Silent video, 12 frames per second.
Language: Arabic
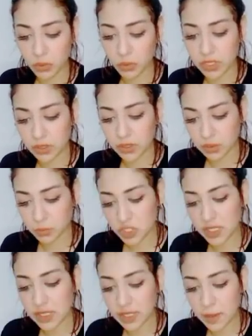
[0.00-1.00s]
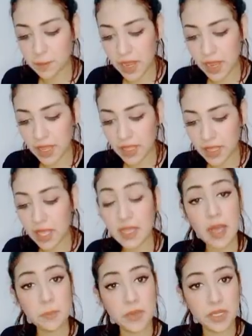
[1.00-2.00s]
والمذيع اللي كان
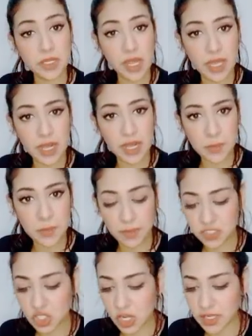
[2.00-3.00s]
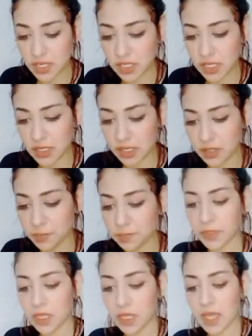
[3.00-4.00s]
معاه انا قبل الحلقه ما عملتش اي
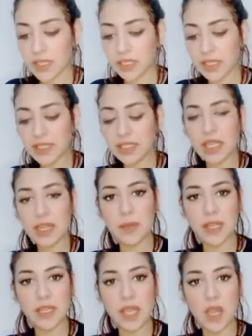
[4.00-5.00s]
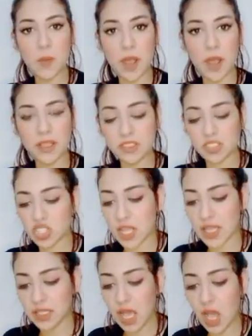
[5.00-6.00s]
يعني اي اي كلام عليها وما
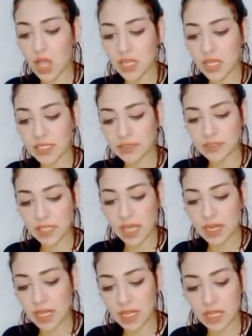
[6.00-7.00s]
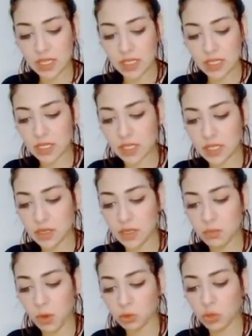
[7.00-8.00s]
عملتش اي هايلايت على
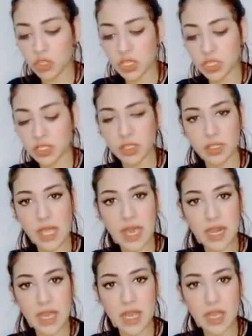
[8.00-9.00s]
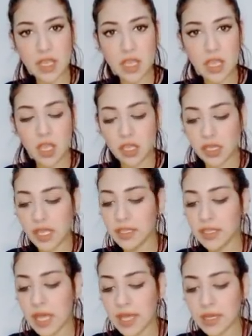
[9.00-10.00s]
آه، موضوع الحلقه
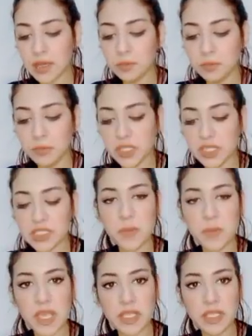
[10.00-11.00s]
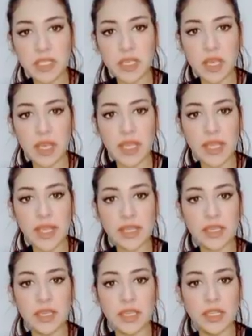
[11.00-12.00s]
لان انا بالنسبه لي
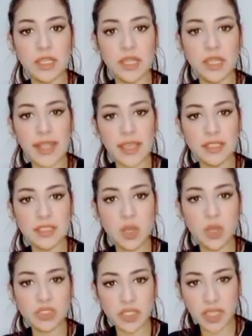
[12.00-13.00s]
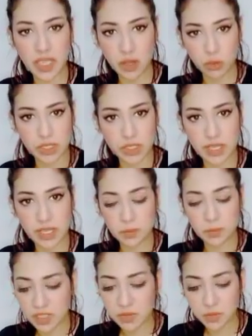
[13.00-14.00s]
علاج الحاجات دي هو التجاهل
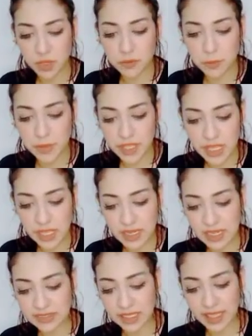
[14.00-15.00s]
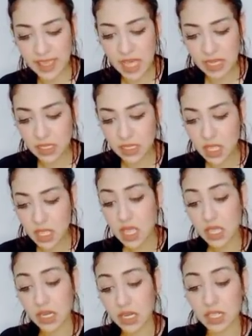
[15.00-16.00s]
يعني بنسبه 100% احنا نتجاهل
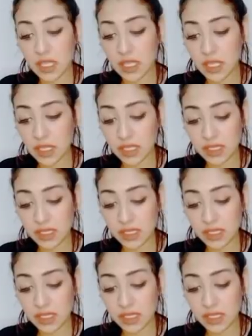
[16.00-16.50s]
الـ